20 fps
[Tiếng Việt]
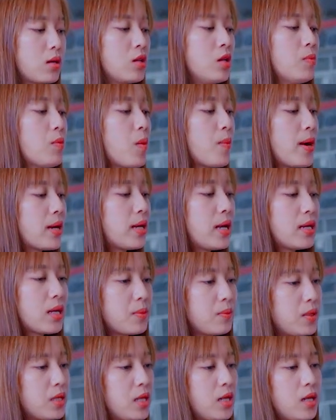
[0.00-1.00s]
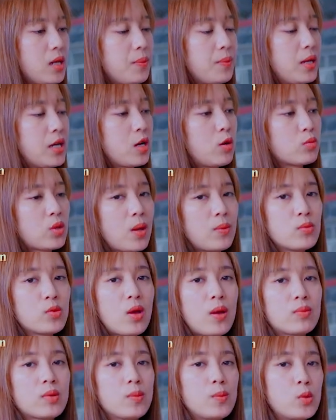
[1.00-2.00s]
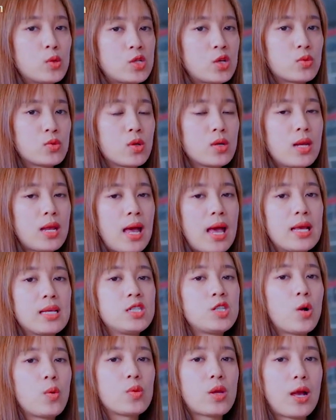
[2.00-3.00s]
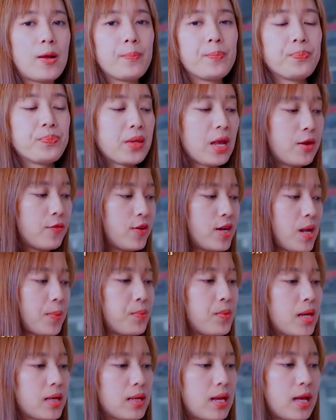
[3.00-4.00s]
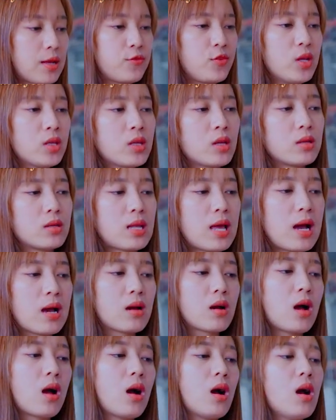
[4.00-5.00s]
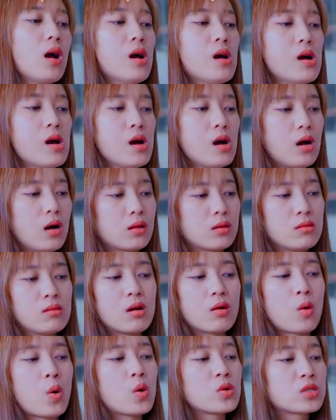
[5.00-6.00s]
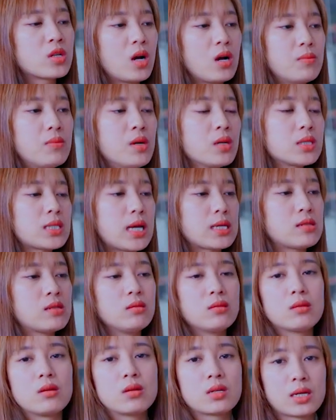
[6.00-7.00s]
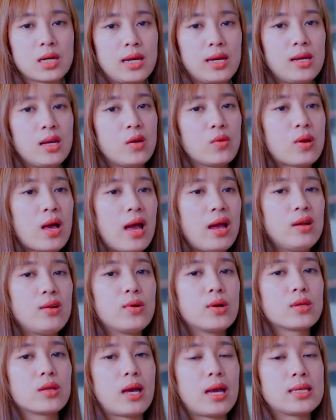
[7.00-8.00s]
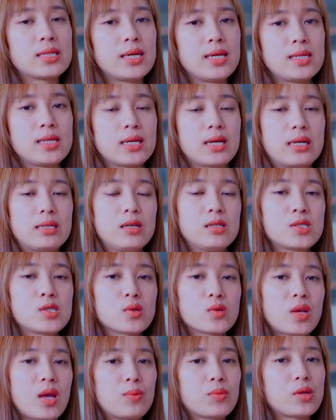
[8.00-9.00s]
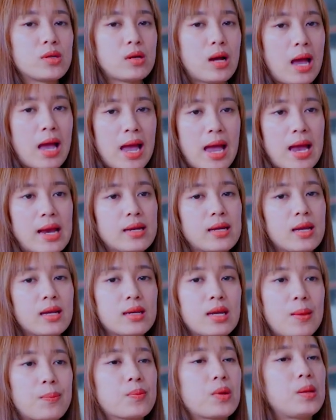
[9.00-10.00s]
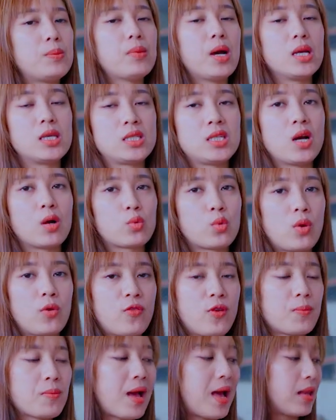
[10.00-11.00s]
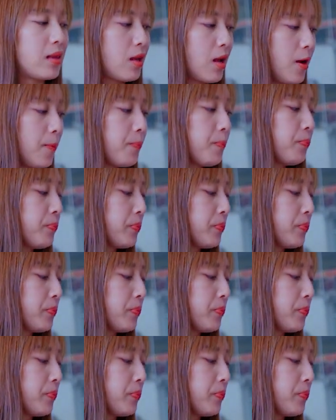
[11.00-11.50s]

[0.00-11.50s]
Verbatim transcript: Những màu ba D này mình thì mình cộng thêm giúp em từ một triệu rưỡi đến hai triệu nha. Và đặc biệt là VISION đang được hỗ trợ mức trả trước cực kỳ ưu đãi luôn. Anh chị chỉ cần đưa trước em từ hai đến năm đến bảy triệu tùy phiên bản nha.